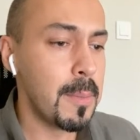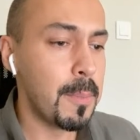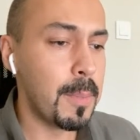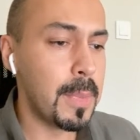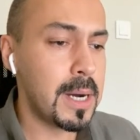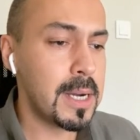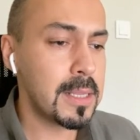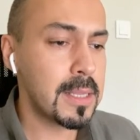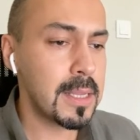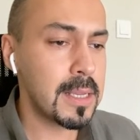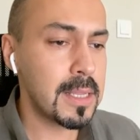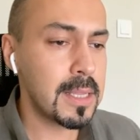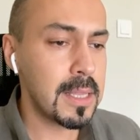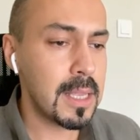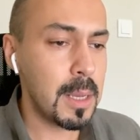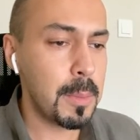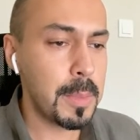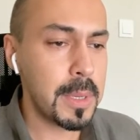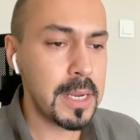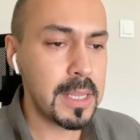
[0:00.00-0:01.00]
Mart
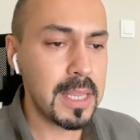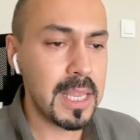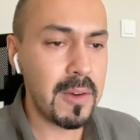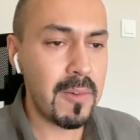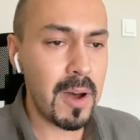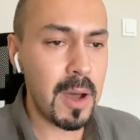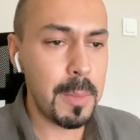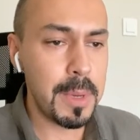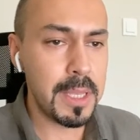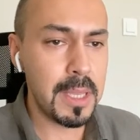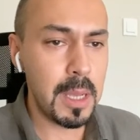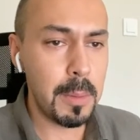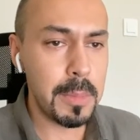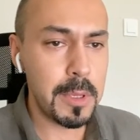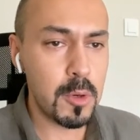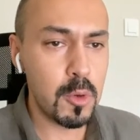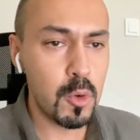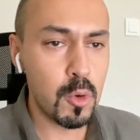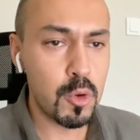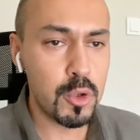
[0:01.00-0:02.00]
ayından beri devam eden
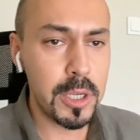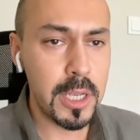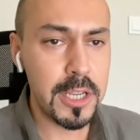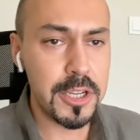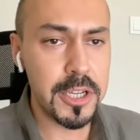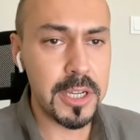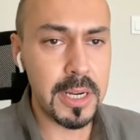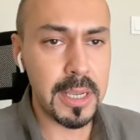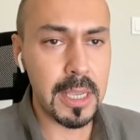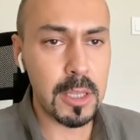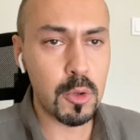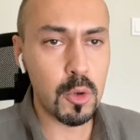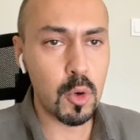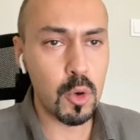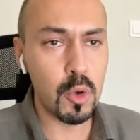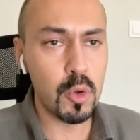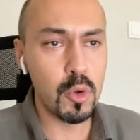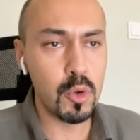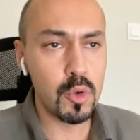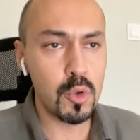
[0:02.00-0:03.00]
bir yükseliş hareketi
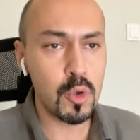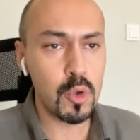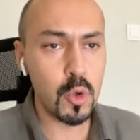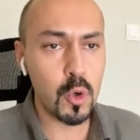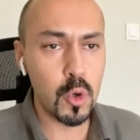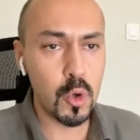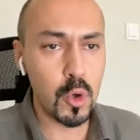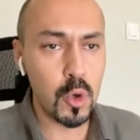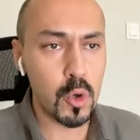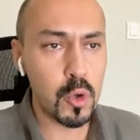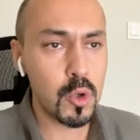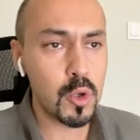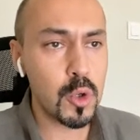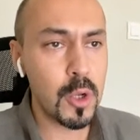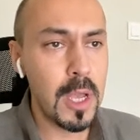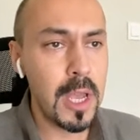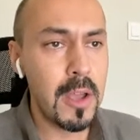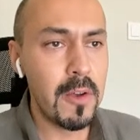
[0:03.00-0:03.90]
olduğunu görüyoruz